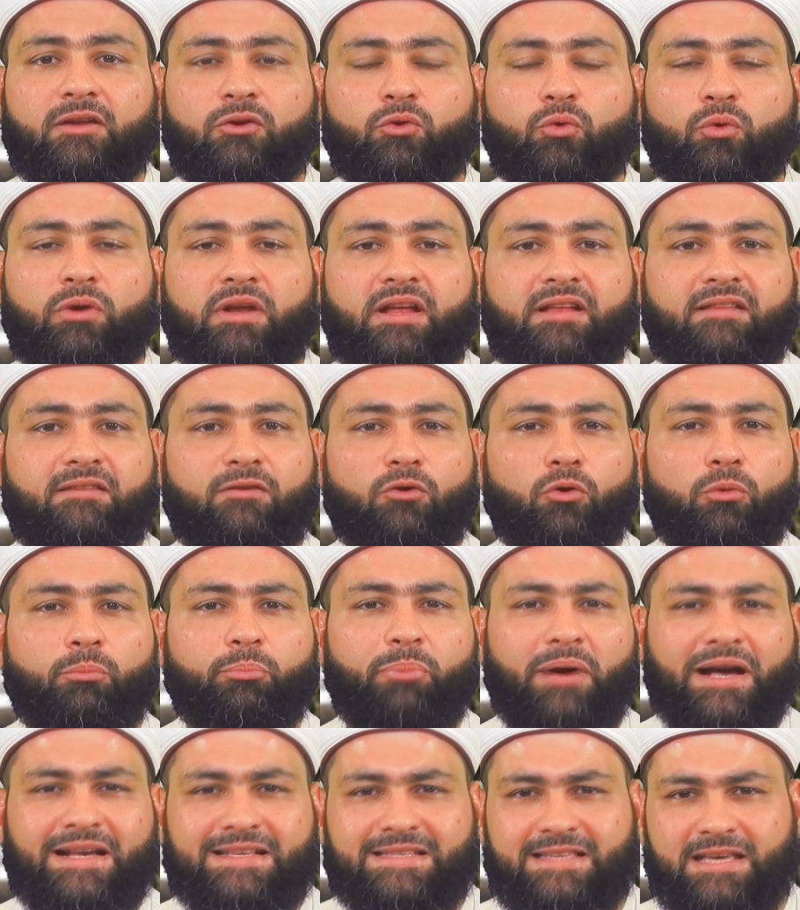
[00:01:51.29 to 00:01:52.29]
nous n'étions
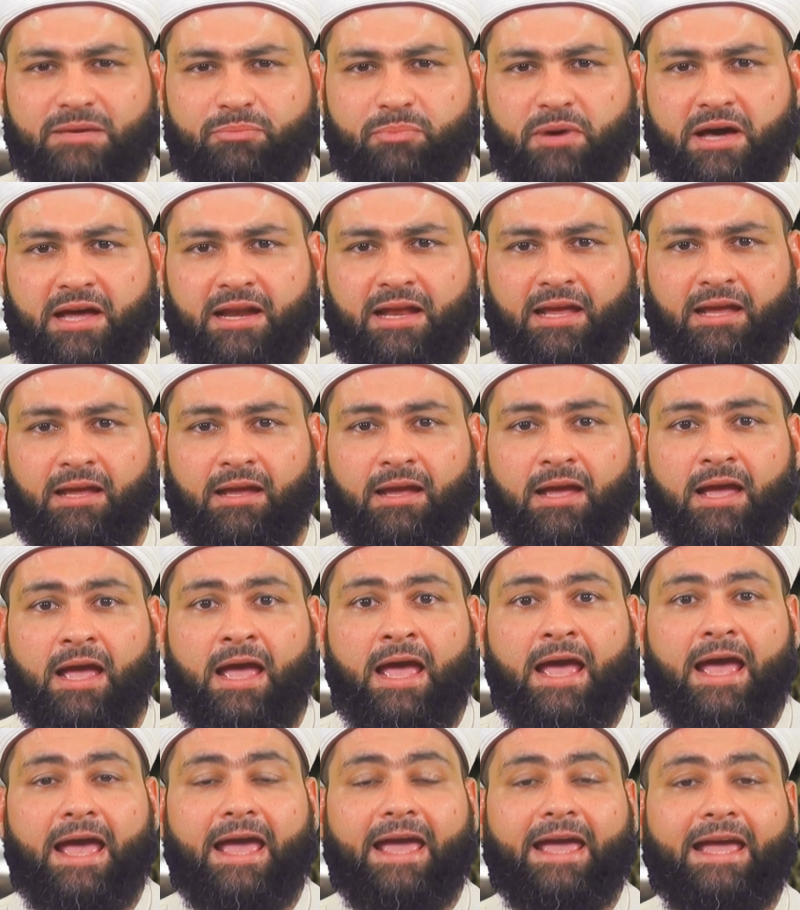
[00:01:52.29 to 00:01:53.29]
pas séparés
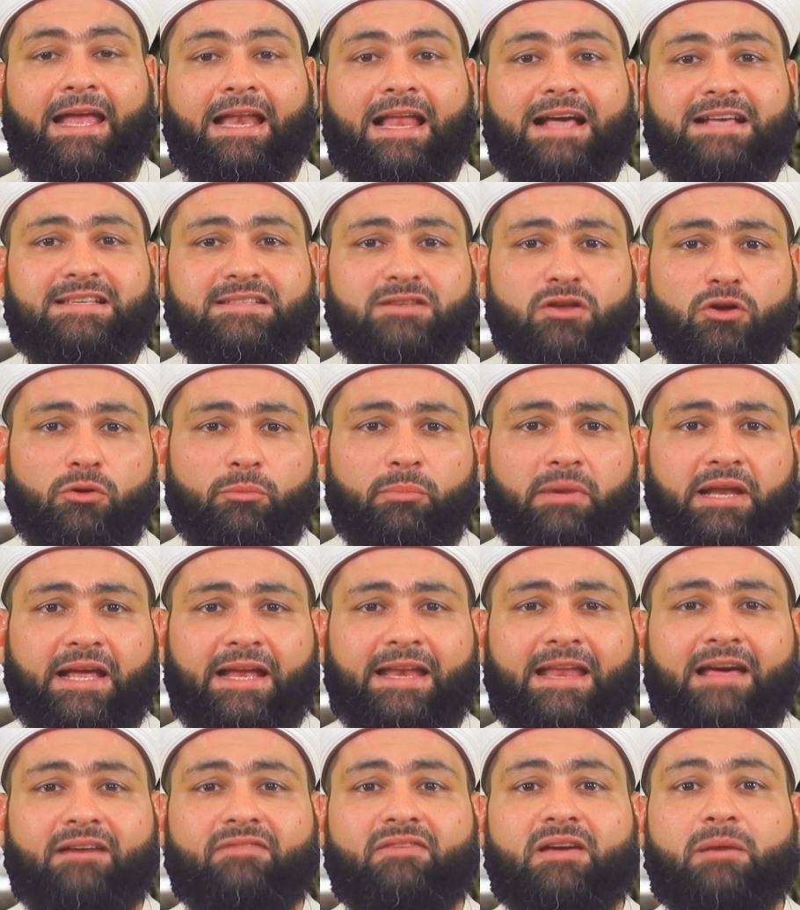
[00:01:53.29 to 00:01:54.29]
et
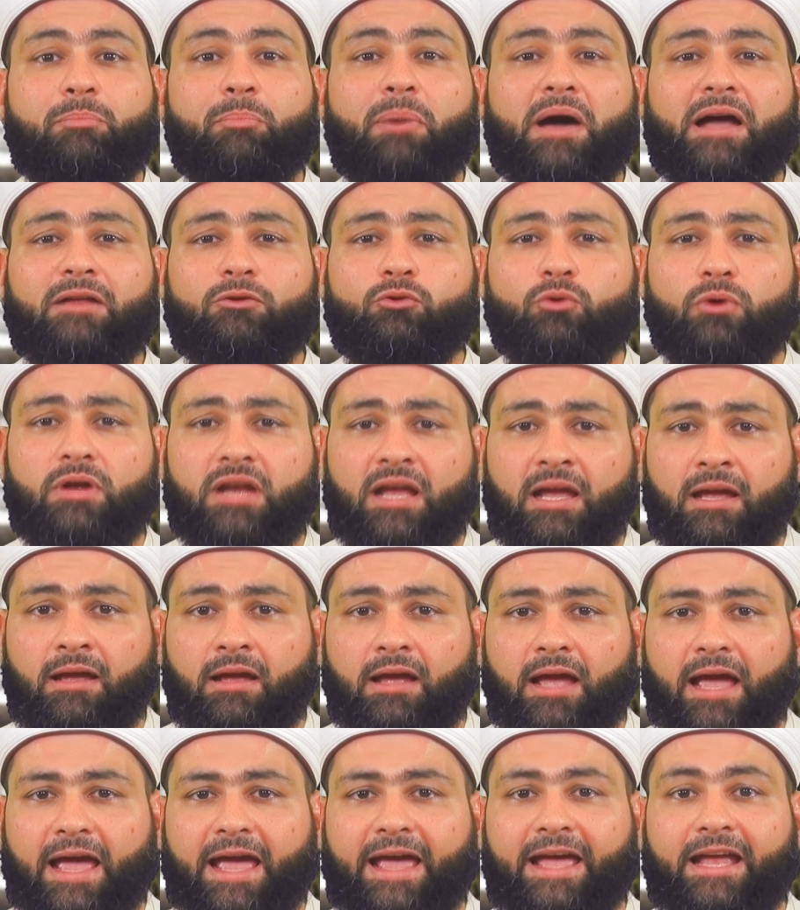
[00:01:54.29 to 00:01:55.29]
l'assemblée n'avait pas
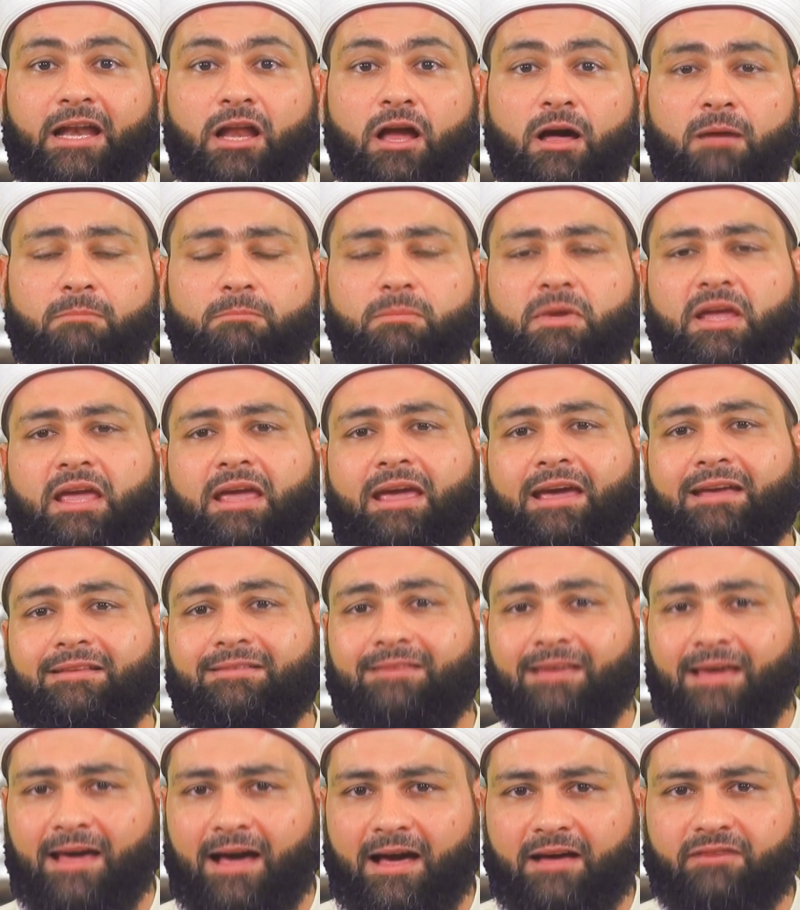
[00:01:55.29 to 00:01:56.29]
duré et l'homme qui
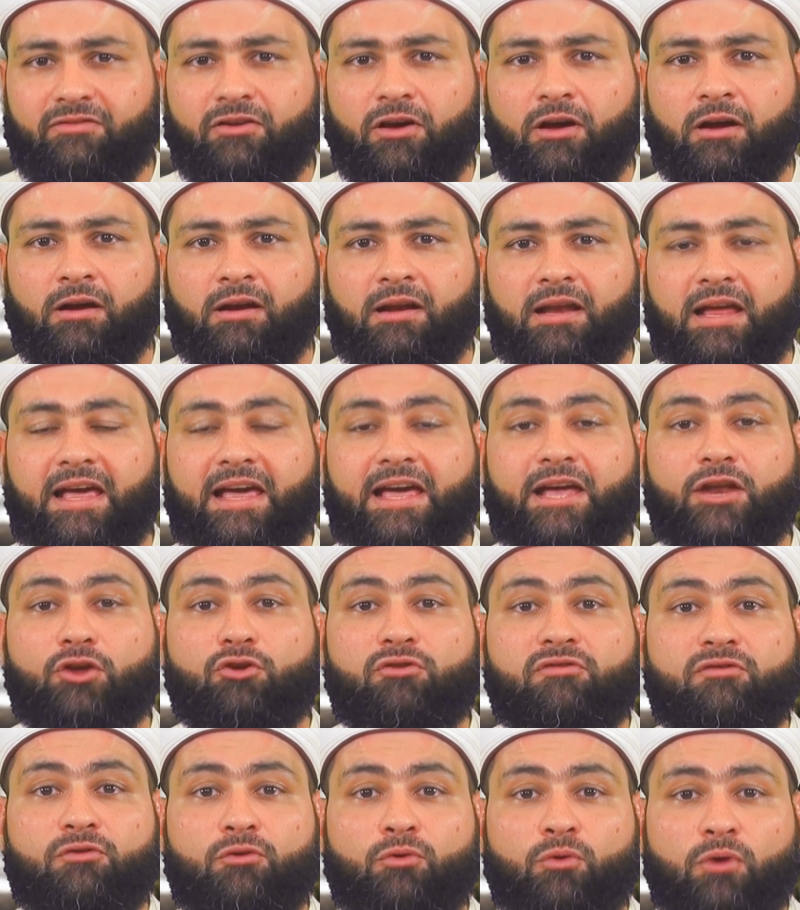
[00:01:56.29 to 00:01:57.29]
était aveugle est
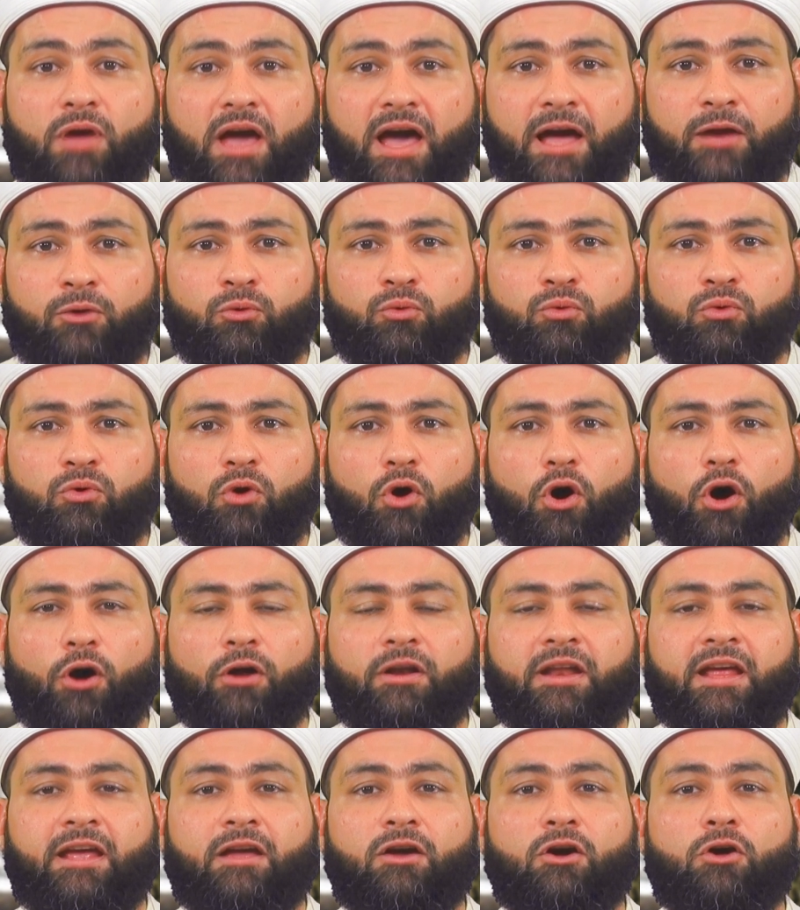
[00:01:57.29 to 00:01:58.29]
revenu à nous
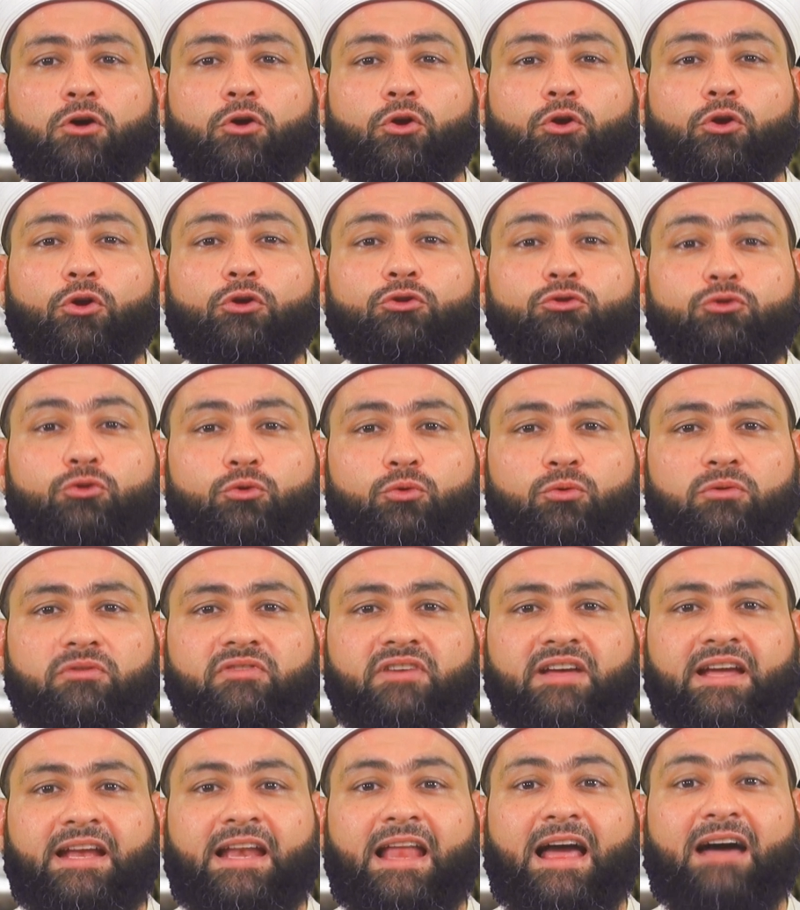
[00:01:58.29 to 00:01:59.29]
en ayant
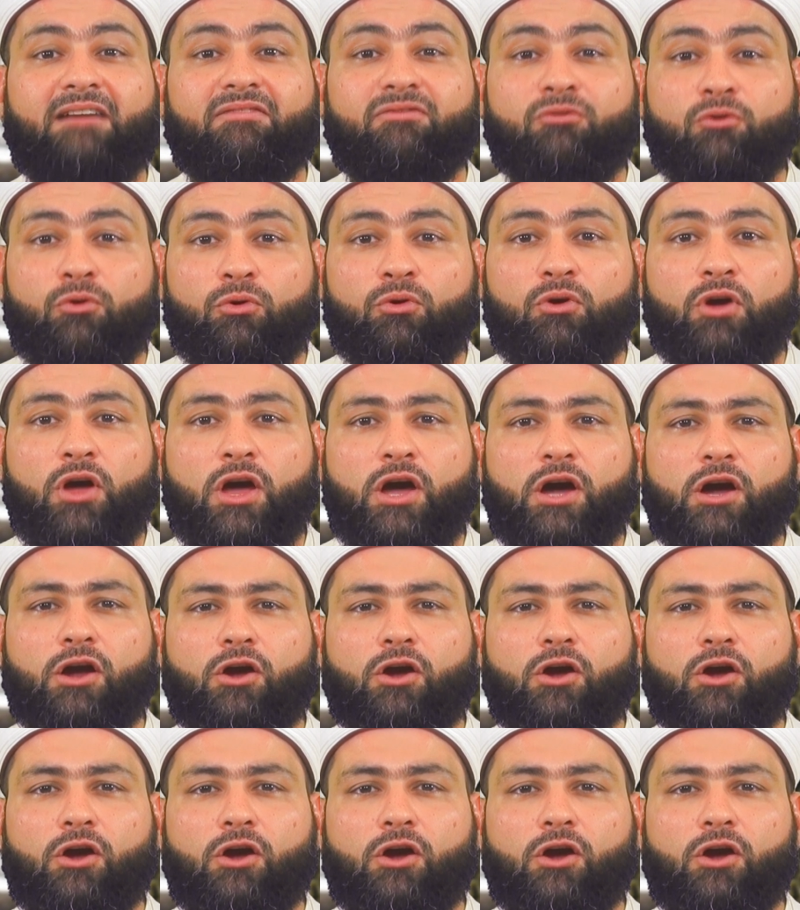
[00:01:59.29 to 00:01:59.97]
retrouvé la vue